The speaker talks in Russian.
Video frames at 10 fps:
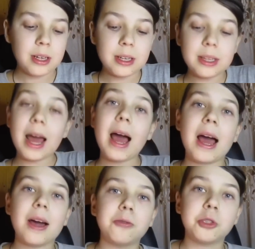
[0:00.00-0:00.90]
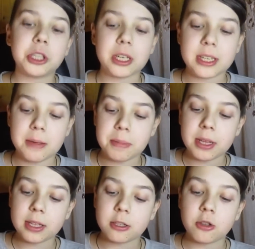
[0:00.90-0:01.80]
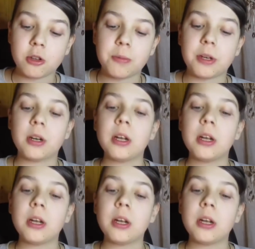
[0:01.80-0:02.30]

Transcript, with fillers: Я уже забил этот номер